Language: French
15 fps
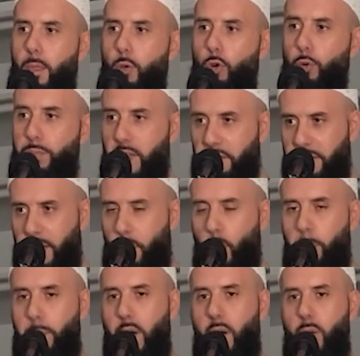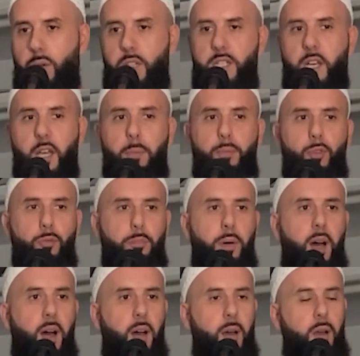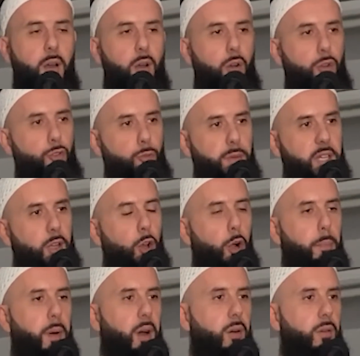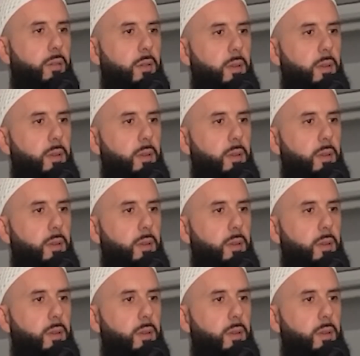Aux bienfaits de leurs parents, ils y répondent par l'oubli de leurs parents.